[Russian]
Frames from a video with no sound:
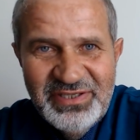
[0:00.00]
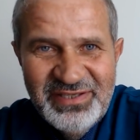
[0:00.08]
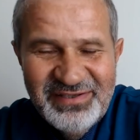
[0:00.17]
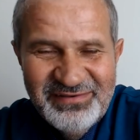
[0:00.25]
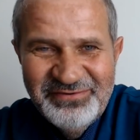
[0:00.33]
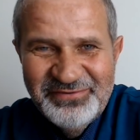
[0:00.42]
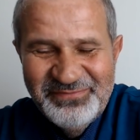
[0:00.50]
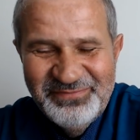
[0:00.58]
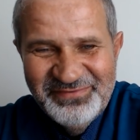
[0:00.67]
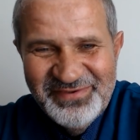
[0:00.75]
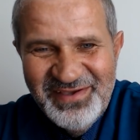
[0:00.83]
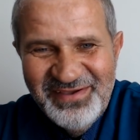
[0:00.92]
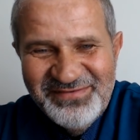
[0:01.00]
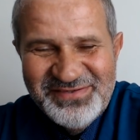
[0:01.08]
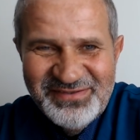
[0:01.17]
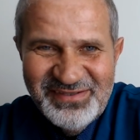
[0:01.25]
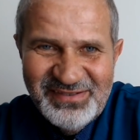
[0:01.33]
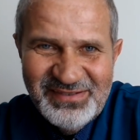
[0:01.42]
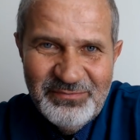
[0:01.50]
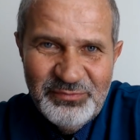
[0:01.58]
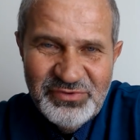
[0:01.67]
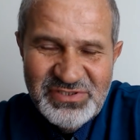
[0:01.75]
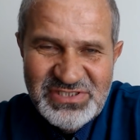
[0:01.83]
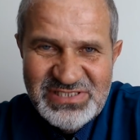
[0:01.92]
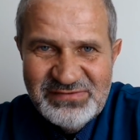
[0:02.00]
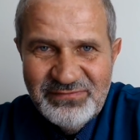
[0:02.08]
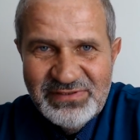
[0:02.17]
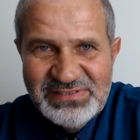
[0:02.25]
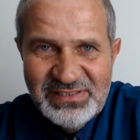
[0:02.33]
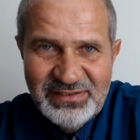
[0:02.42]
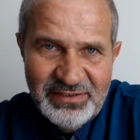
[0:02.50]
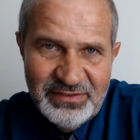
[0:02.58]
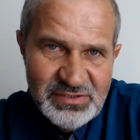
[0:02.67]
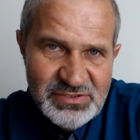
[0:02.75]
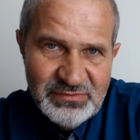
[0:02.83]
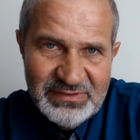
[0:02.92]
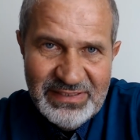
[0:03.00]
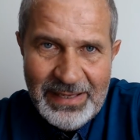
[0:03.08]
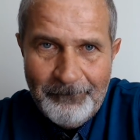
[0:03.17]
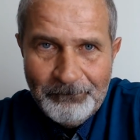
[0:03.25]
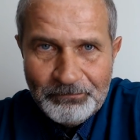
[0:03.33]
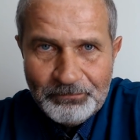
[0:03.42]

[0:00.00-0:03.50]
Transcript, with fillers: вот все-таки путешествовать за границу на